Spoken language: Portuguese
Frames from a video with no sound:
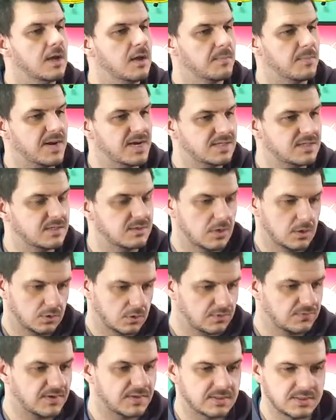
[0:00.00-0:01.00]
Mas eu
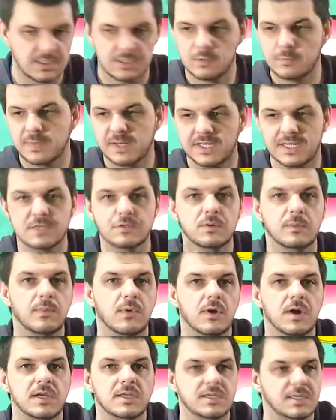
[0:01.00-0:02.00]
estou fazendo para dar
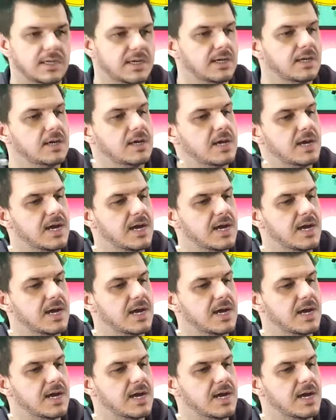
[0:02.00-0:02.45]
suporte né?